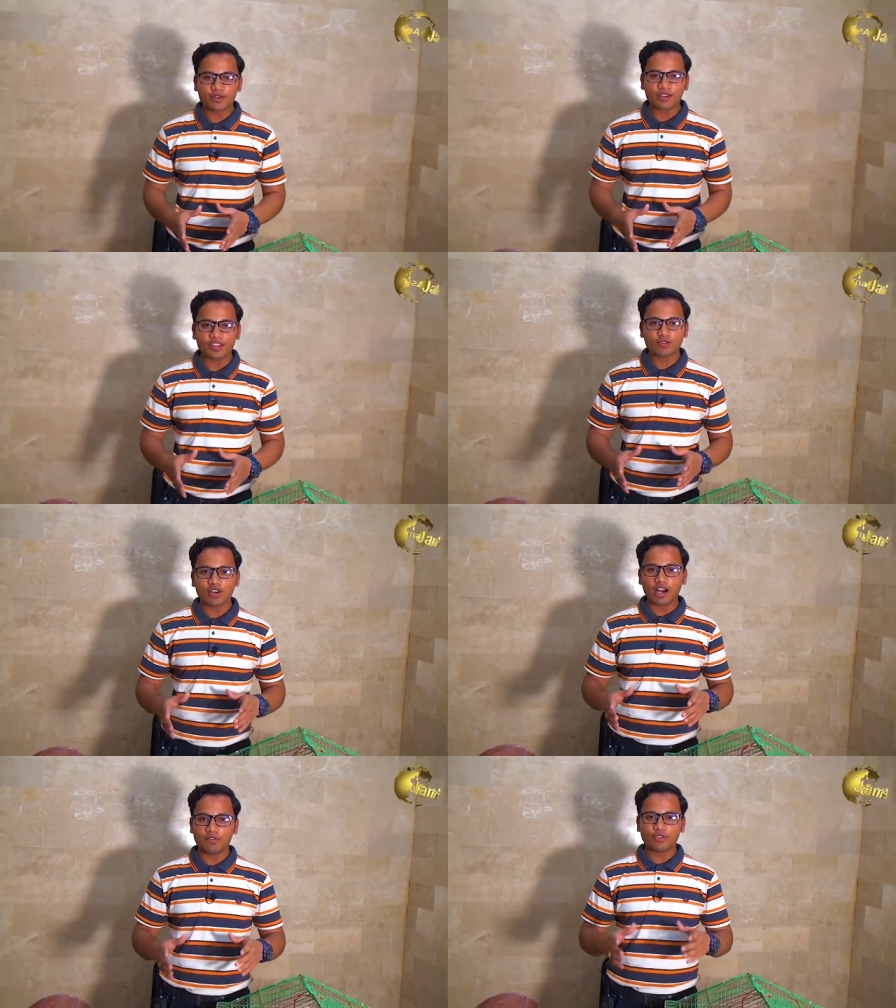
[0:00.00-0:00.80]
कनौर है जो
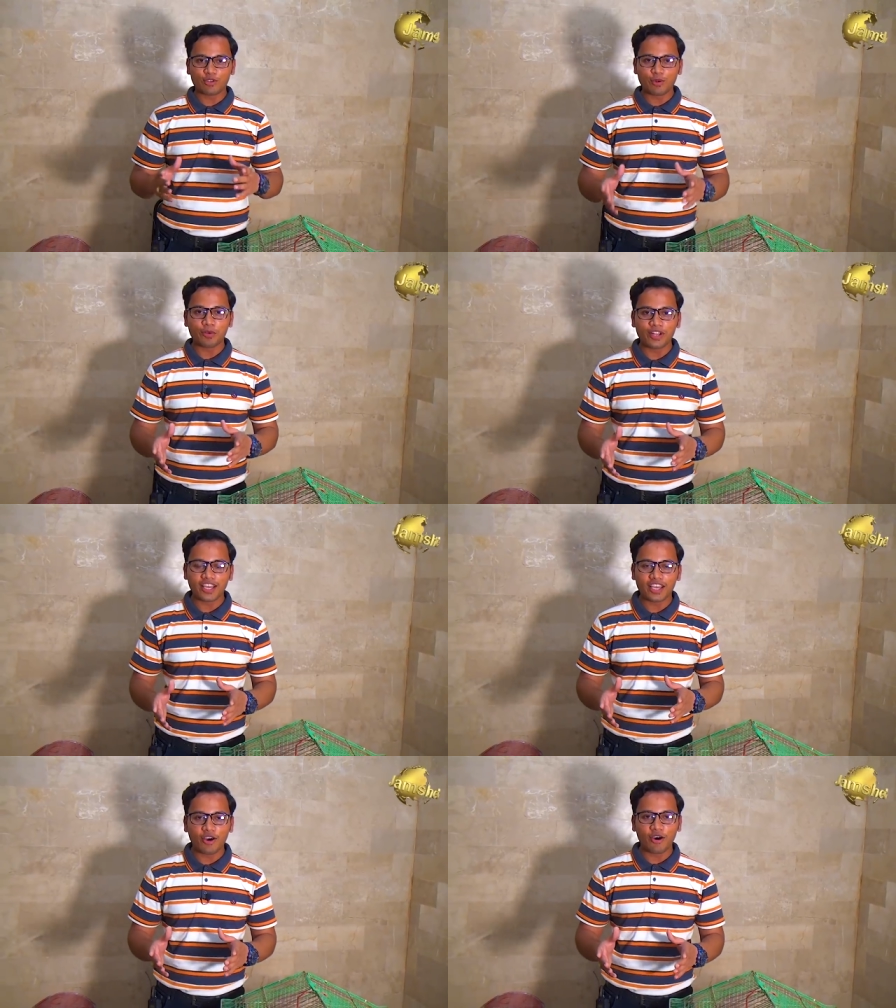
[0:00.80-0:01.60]
काफ़ी चुलबुला
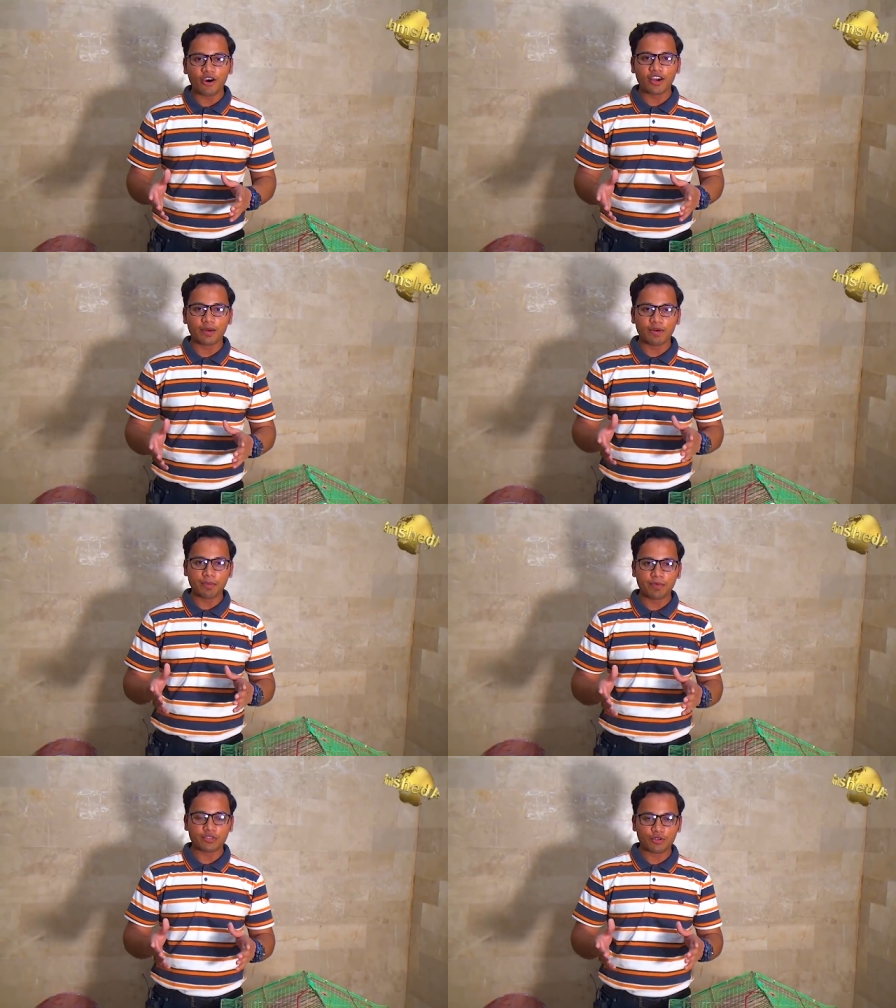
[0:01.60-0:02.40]
है और
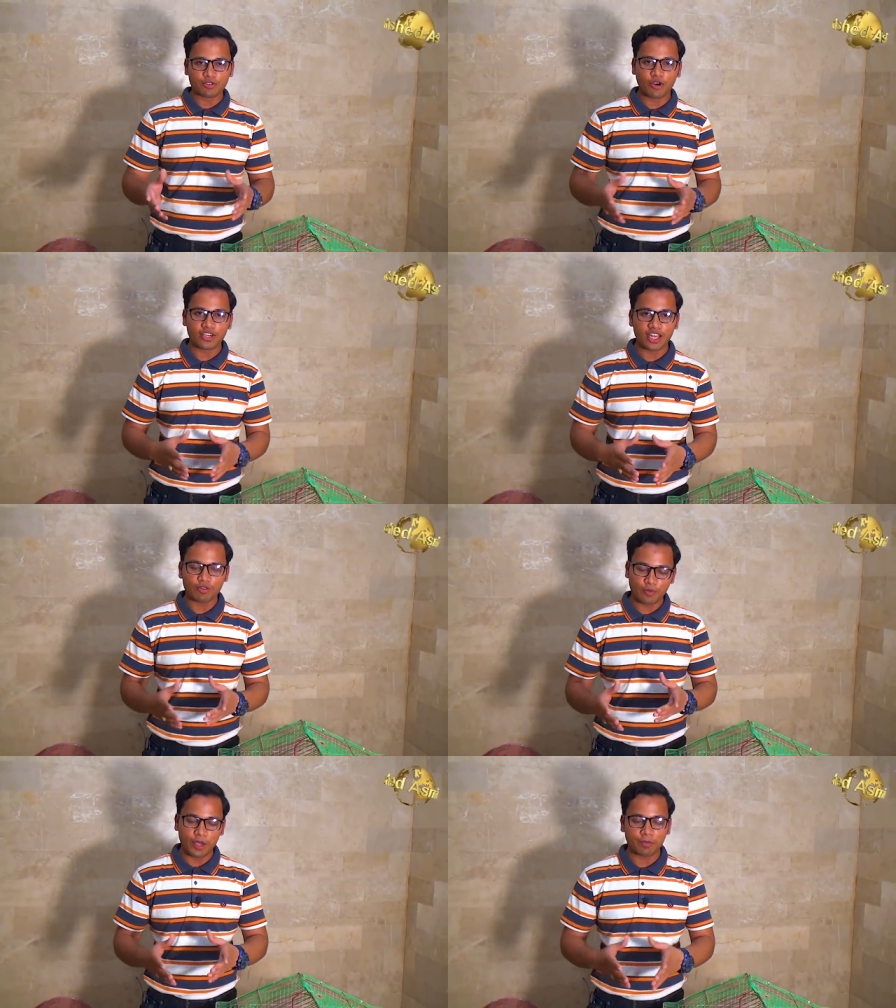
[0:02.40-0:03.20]
हमारे पास कुछ कॉकटेल है
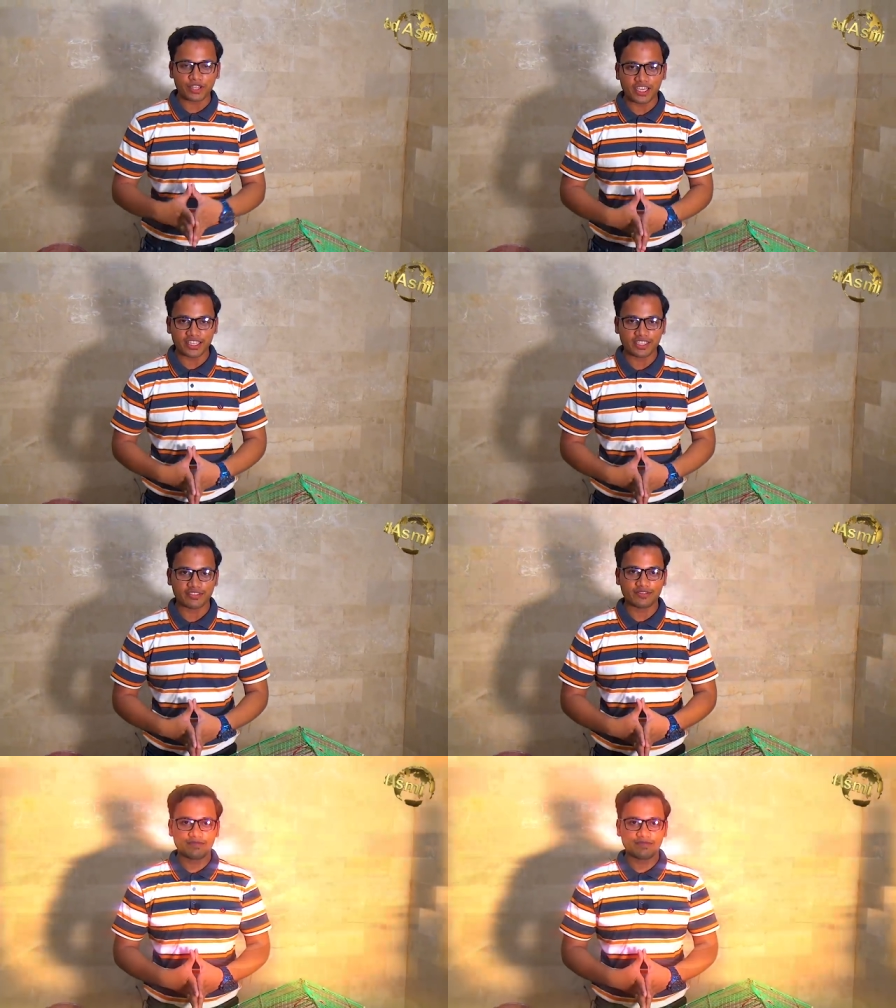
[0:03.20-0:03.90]
वो भी आपको दिखाते हैं